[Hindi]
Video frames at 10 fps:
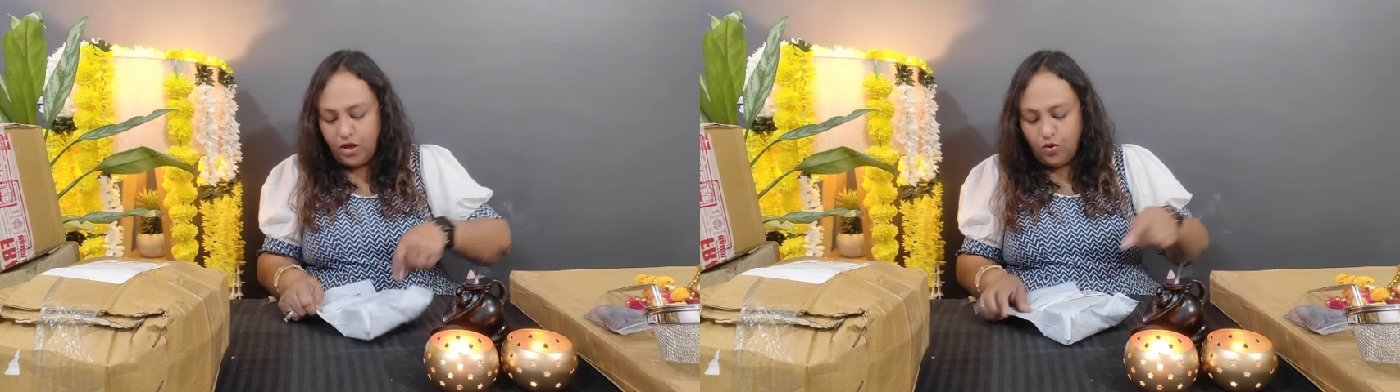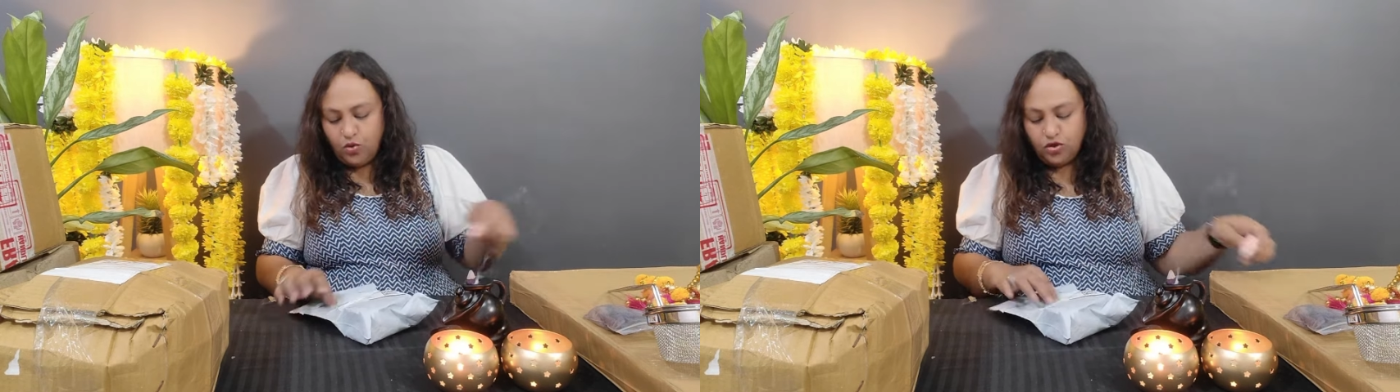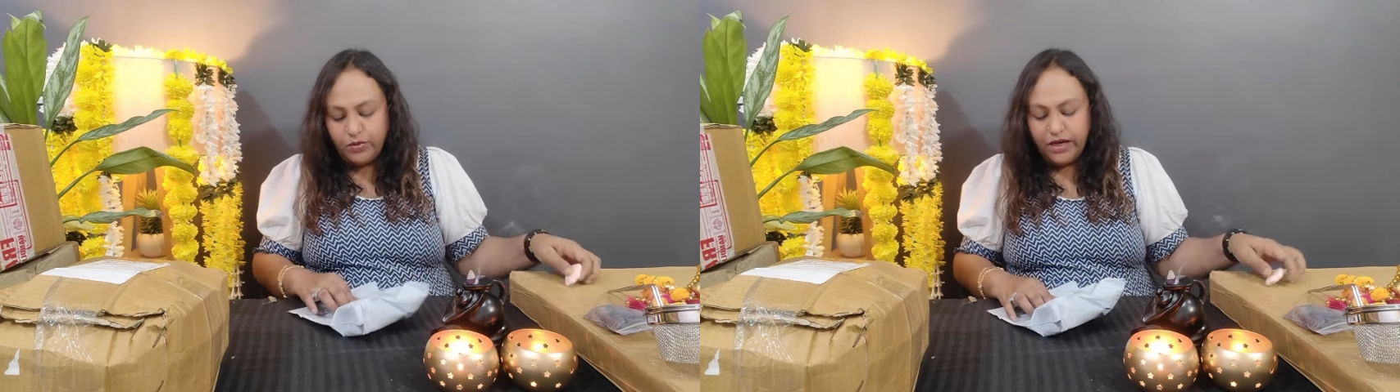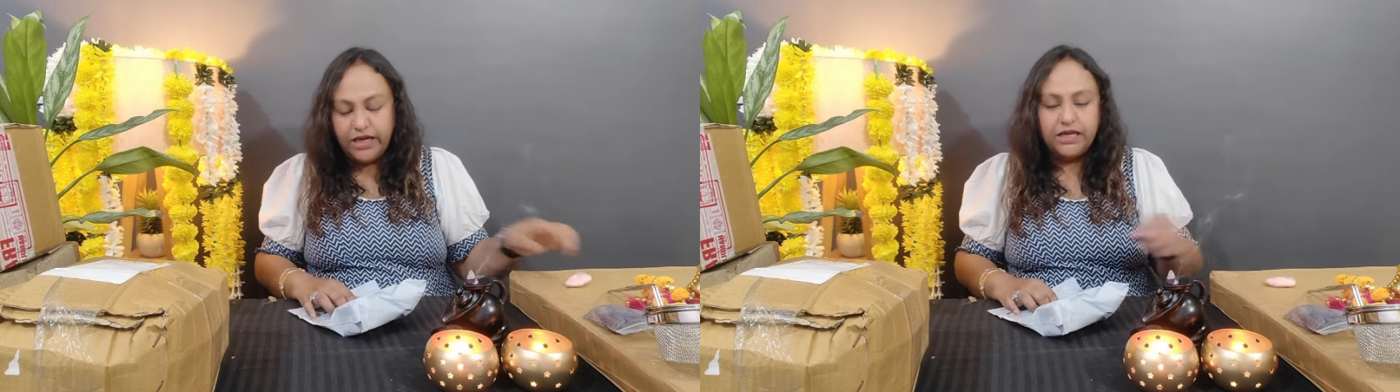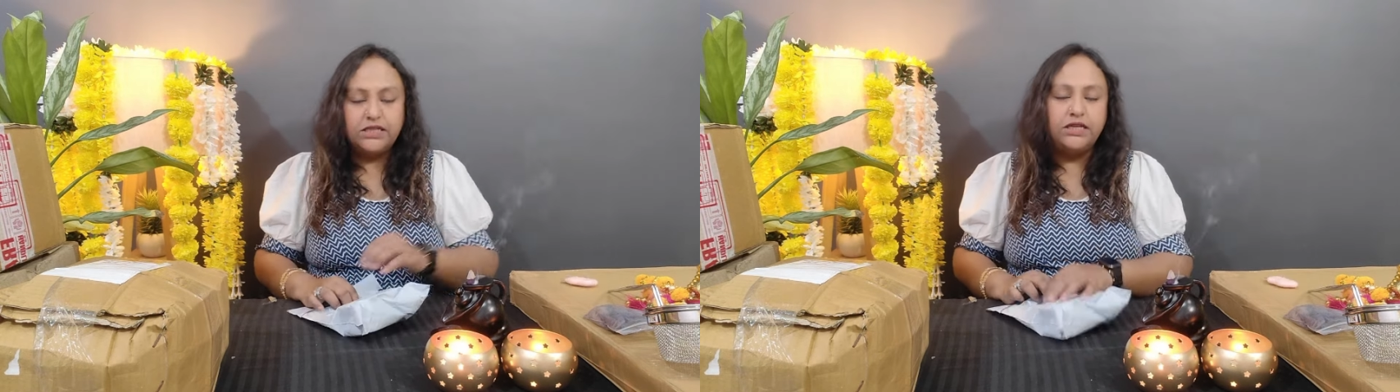उसमें
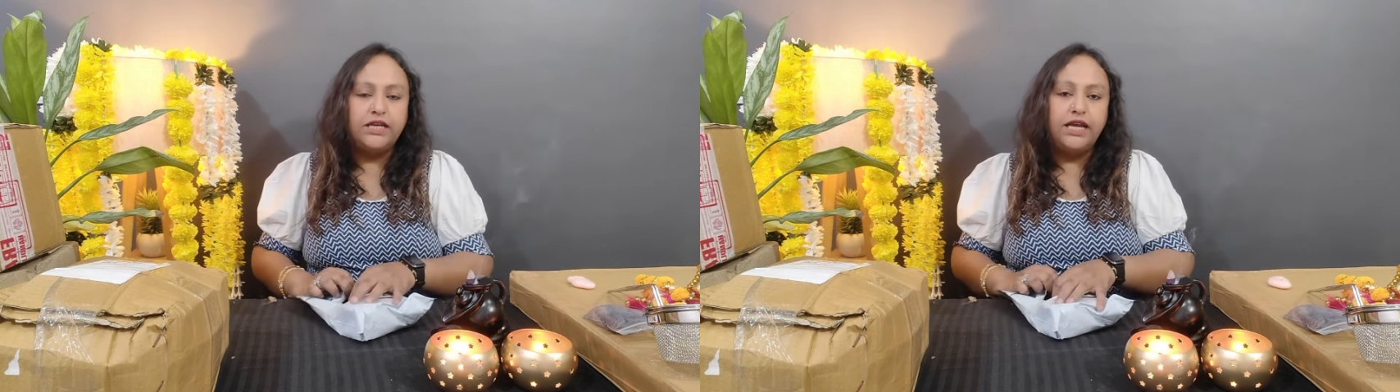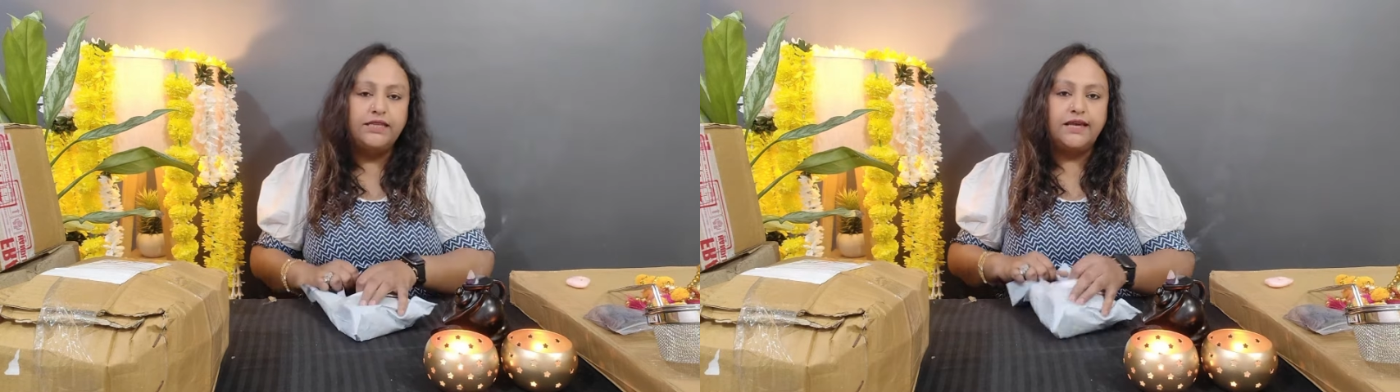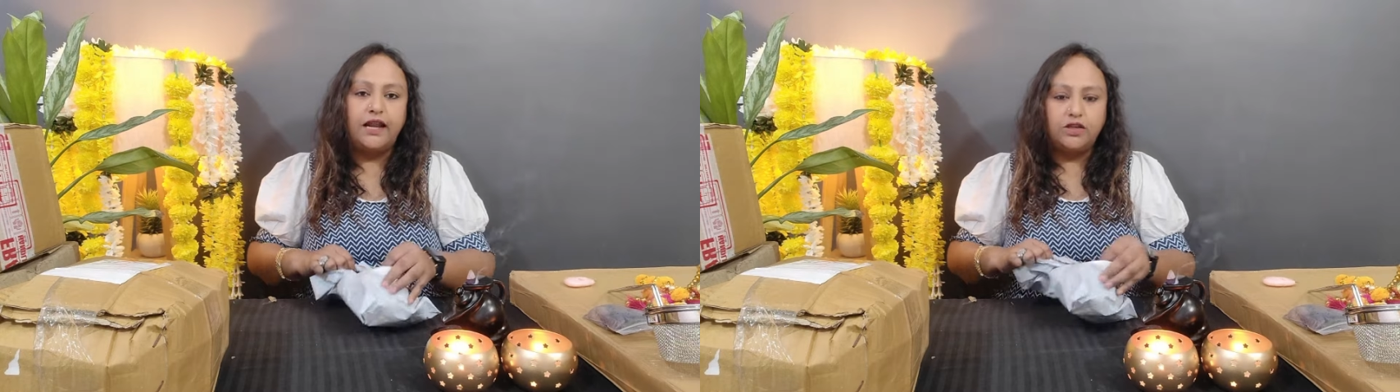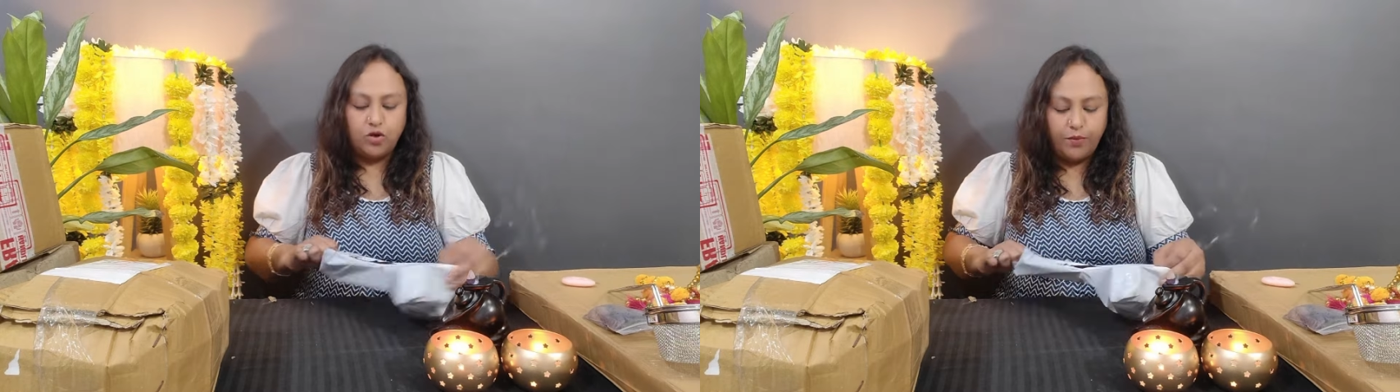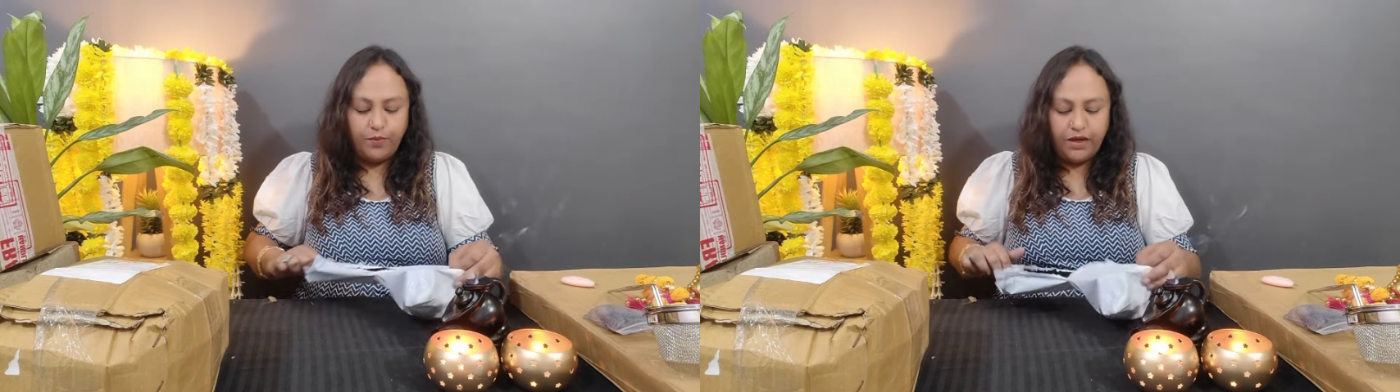कीजिए ढेर सारा शॉपिंग